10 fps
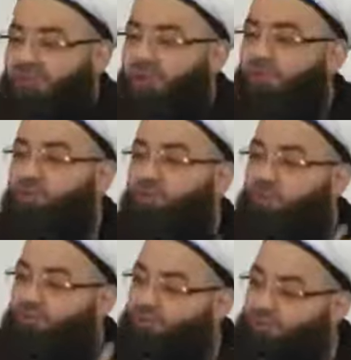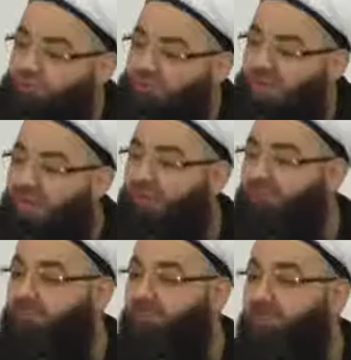aklınıza geliyor anamdan,
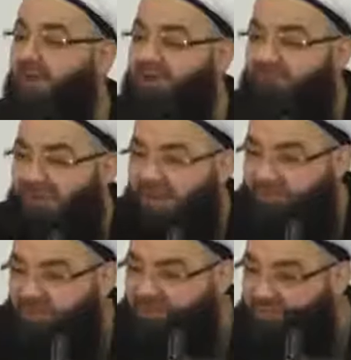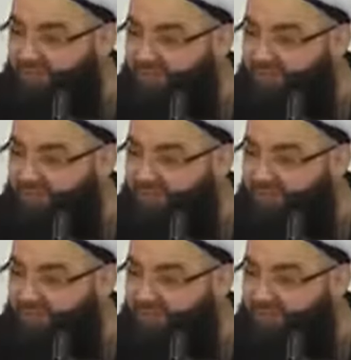zirinden, konandan hacıdan öğretilen